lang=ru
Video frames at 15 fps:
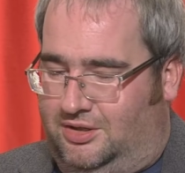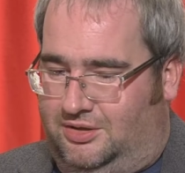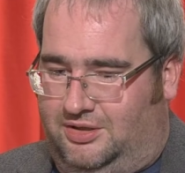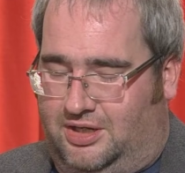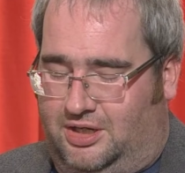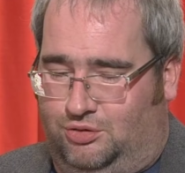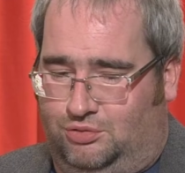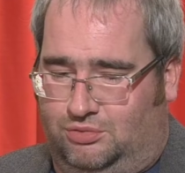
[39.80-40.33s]

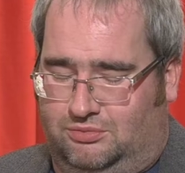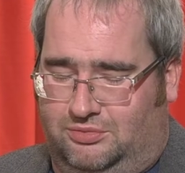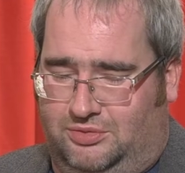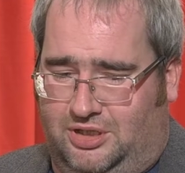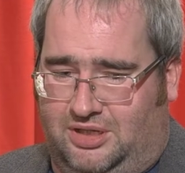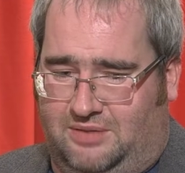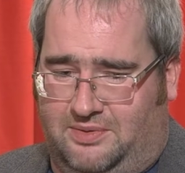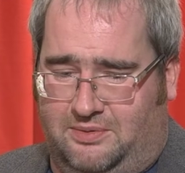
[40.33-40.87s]
Да, ну,
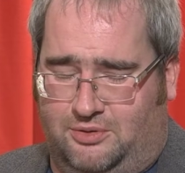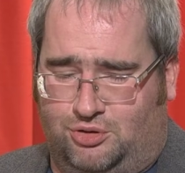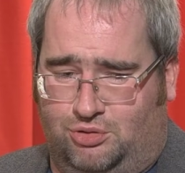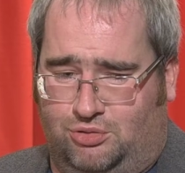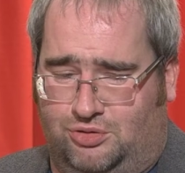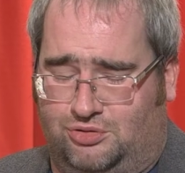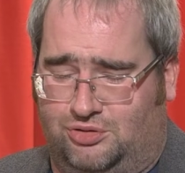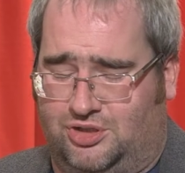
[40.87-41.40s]
я так понимаю,
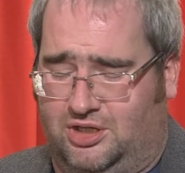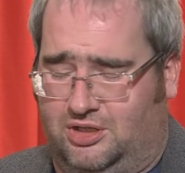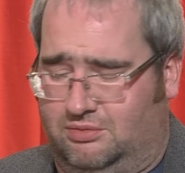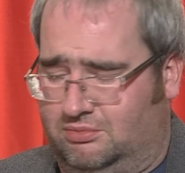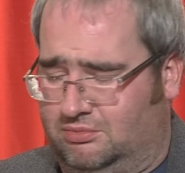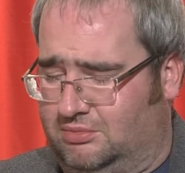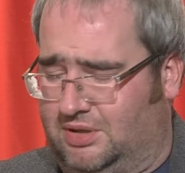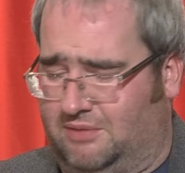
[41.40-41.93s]
что у нас уже,
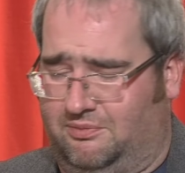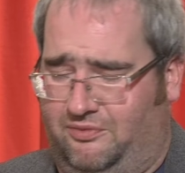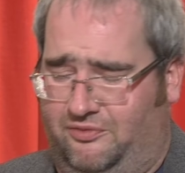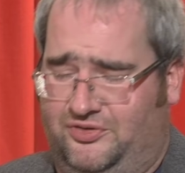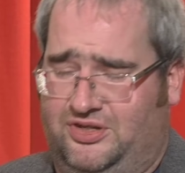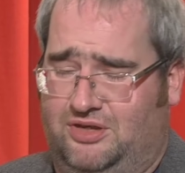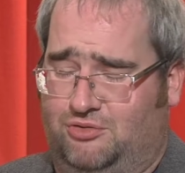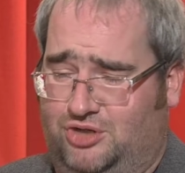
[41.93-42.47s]
там,
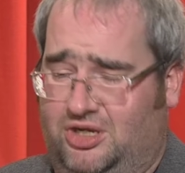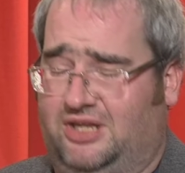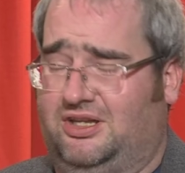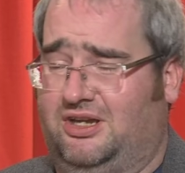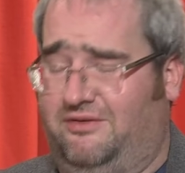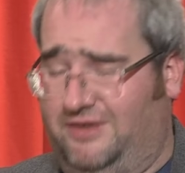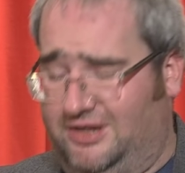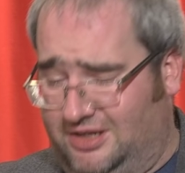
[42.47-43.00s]
все уже
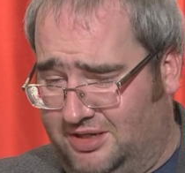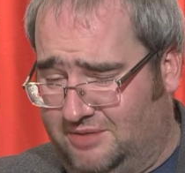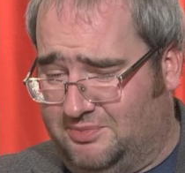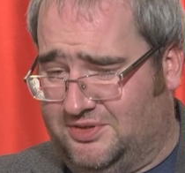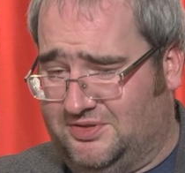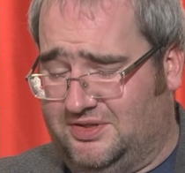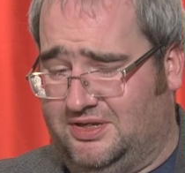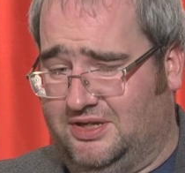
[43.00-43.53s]
отхвалили
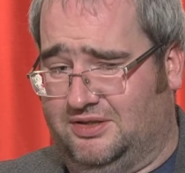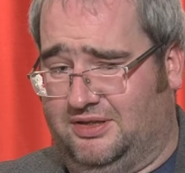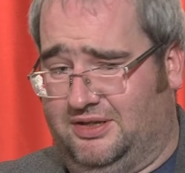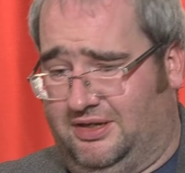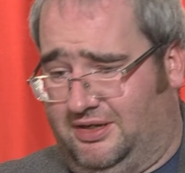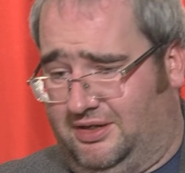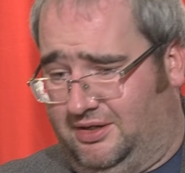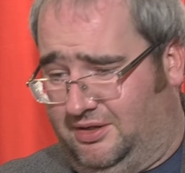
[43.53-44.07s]

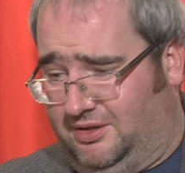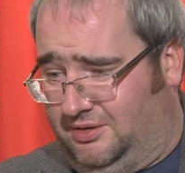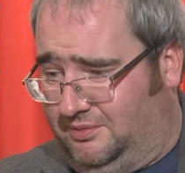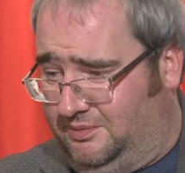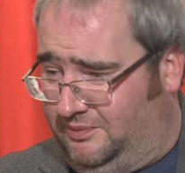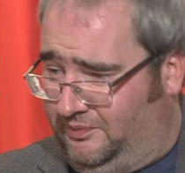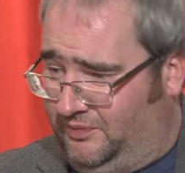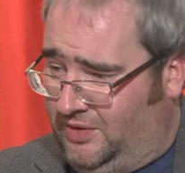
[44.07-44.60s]

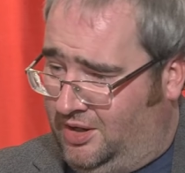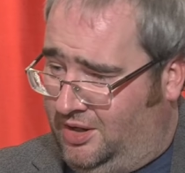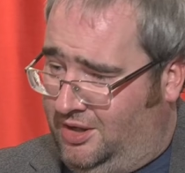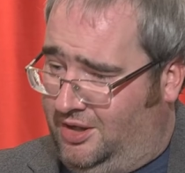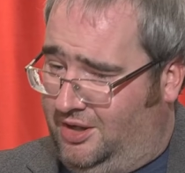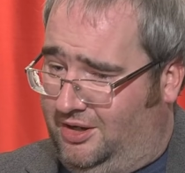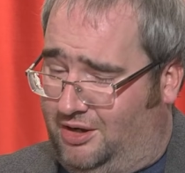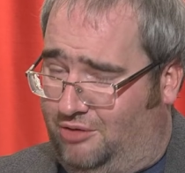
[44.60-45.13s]
президента
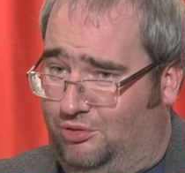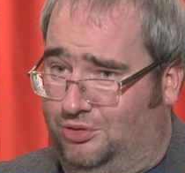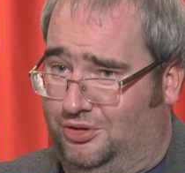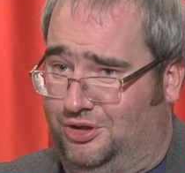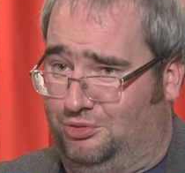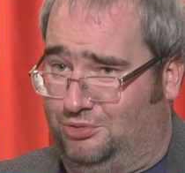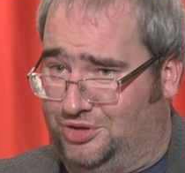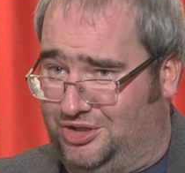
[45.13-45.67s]
какой он
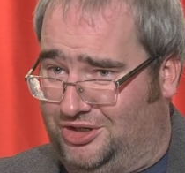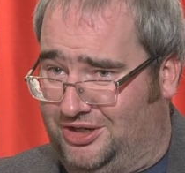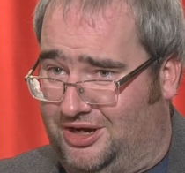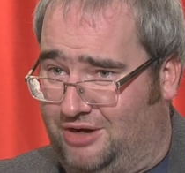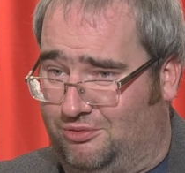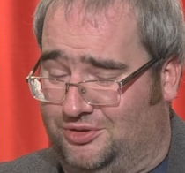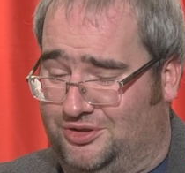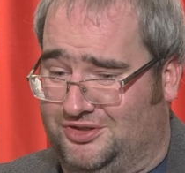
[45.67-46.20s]
хороший,
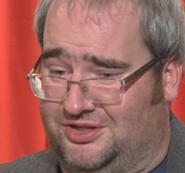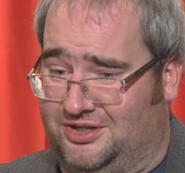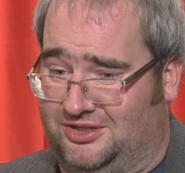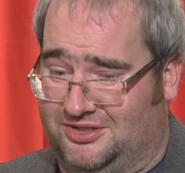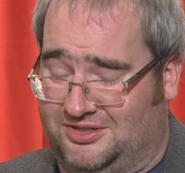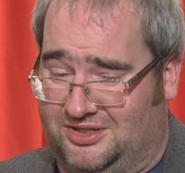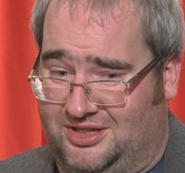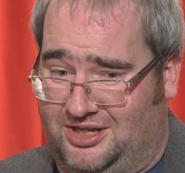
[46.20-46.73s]
как он не сдал
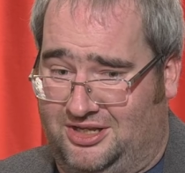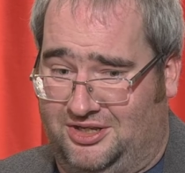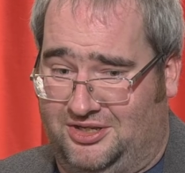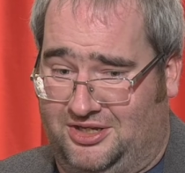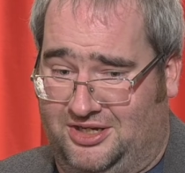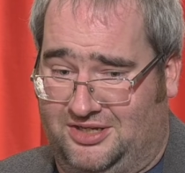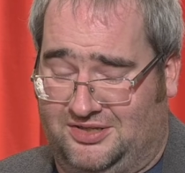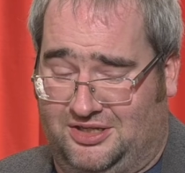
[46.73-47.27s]
национальные
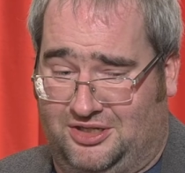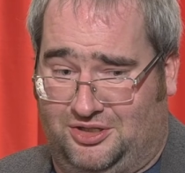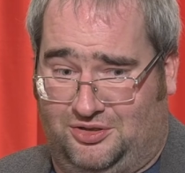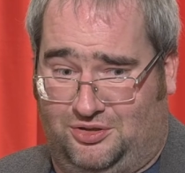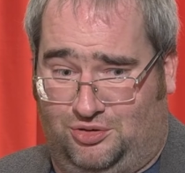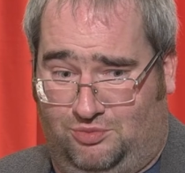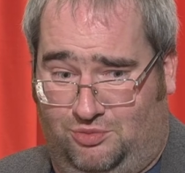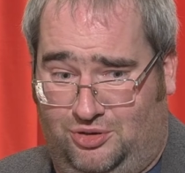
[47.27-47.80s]
интересы. Я даже
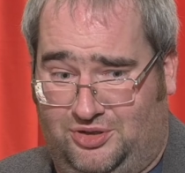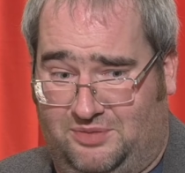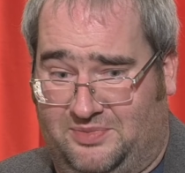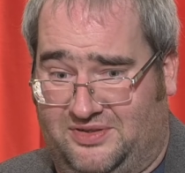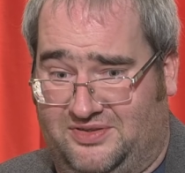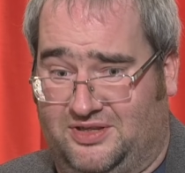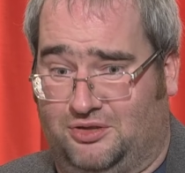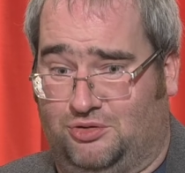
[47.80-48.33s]
скажу больше,
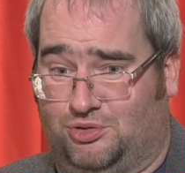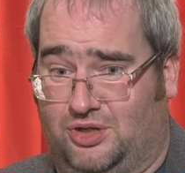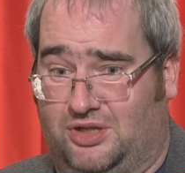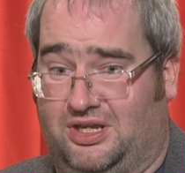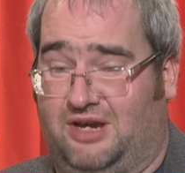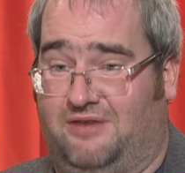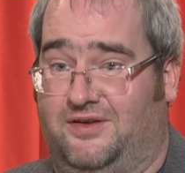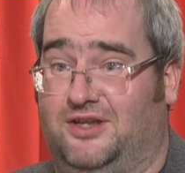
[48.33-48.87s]
президент уже
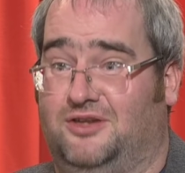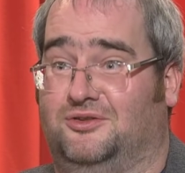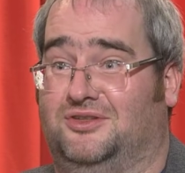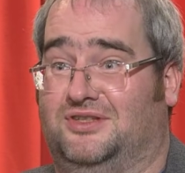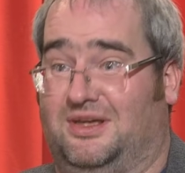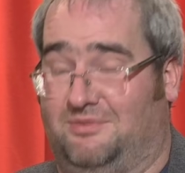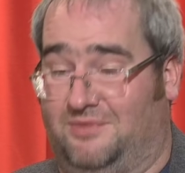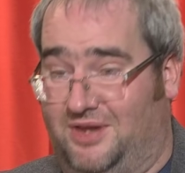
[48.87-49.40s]
отхвалил
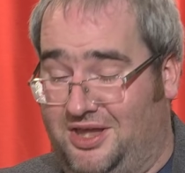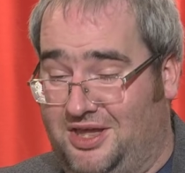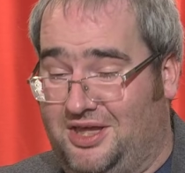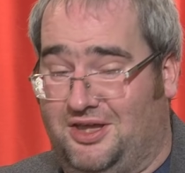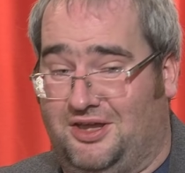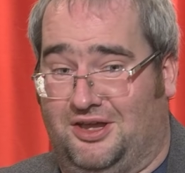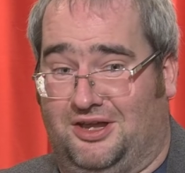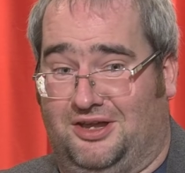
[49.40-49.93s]
сам
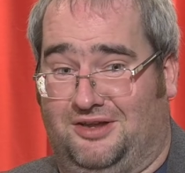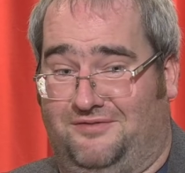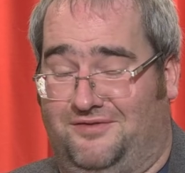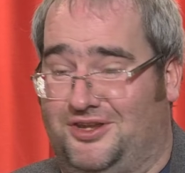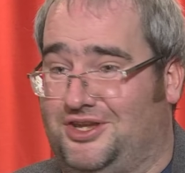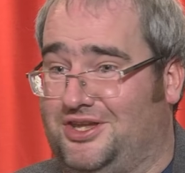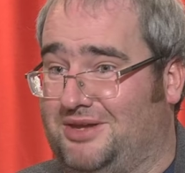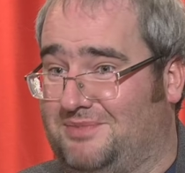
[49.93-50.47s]
а,
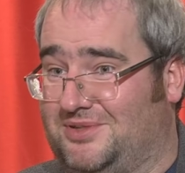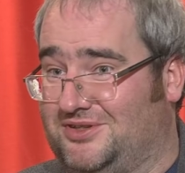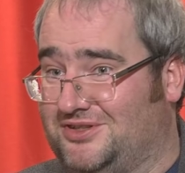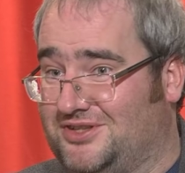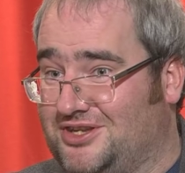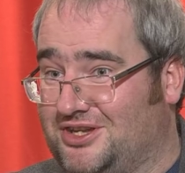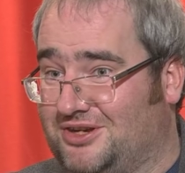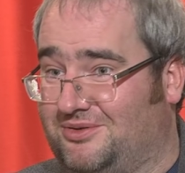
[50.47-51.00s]
великий
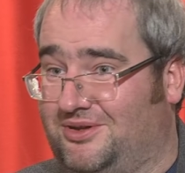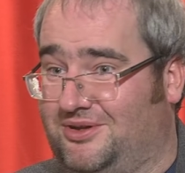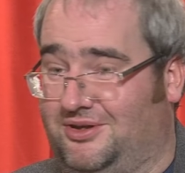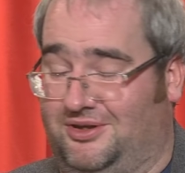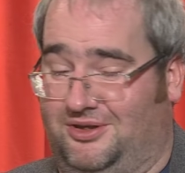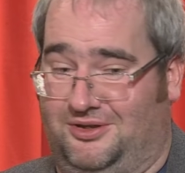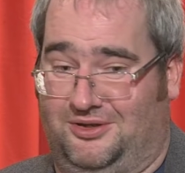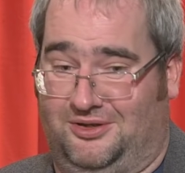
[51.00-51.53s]
оппозиционер
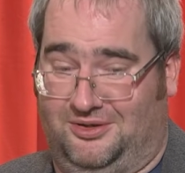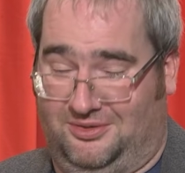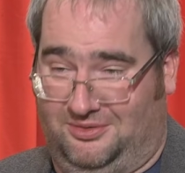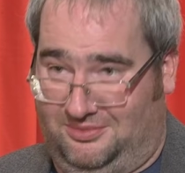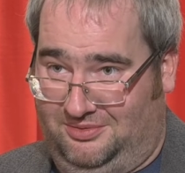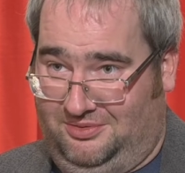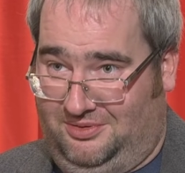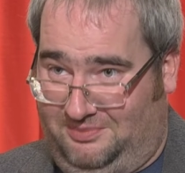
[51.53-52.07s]

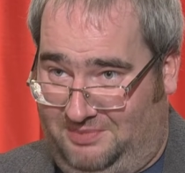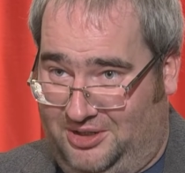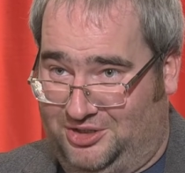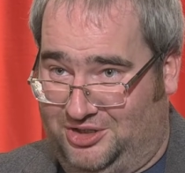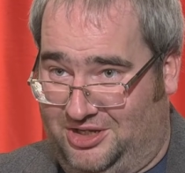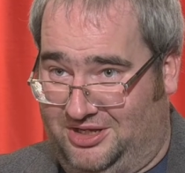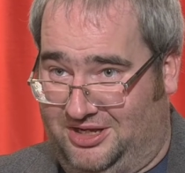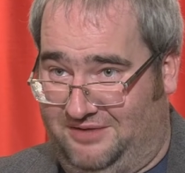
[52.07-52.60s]
э,
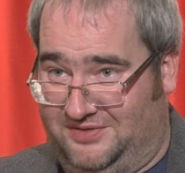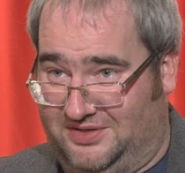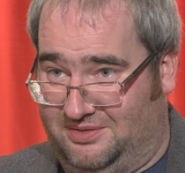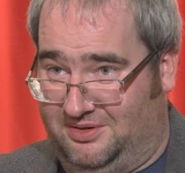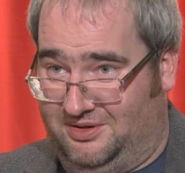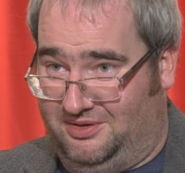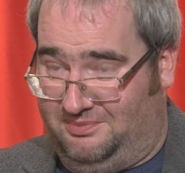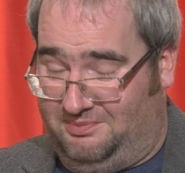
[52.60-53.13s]
Порошенко и все
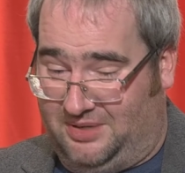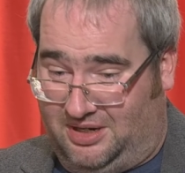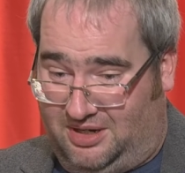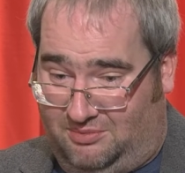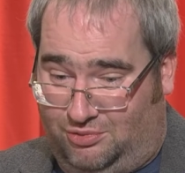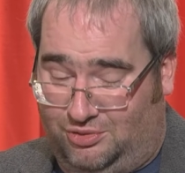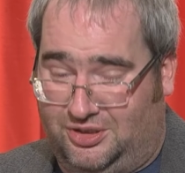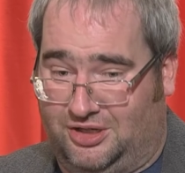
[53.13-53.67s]
э,
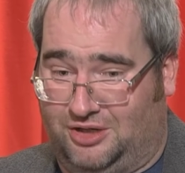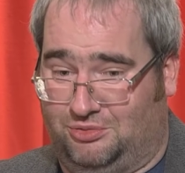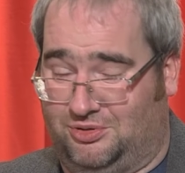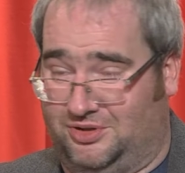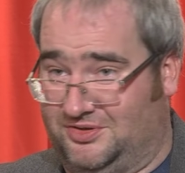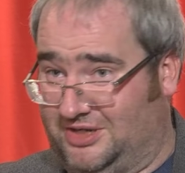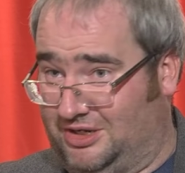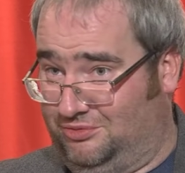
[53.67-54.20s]
порохоботы,
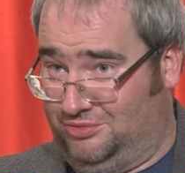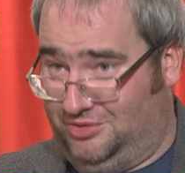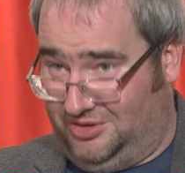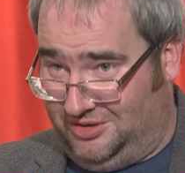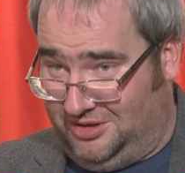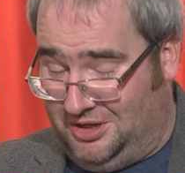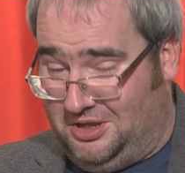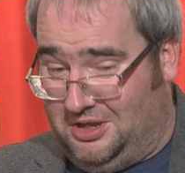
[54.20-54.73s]
которые сразу же